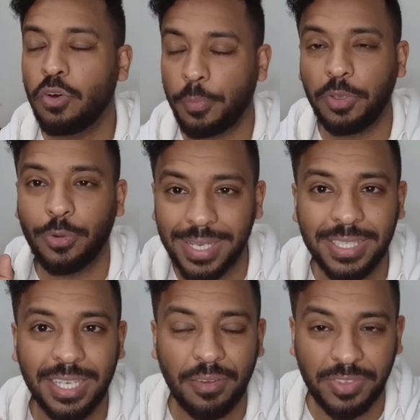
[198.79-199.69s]
هو
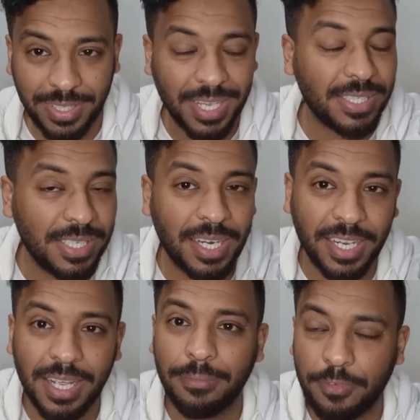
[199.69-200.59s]
بيوازي نفس تأثير
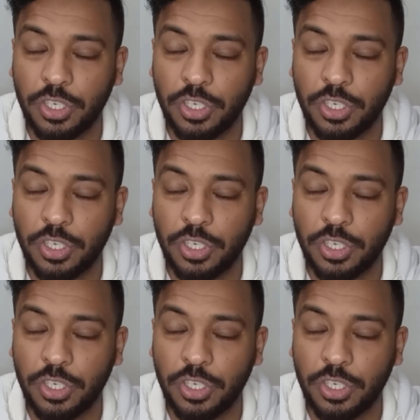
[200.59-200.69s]
غياب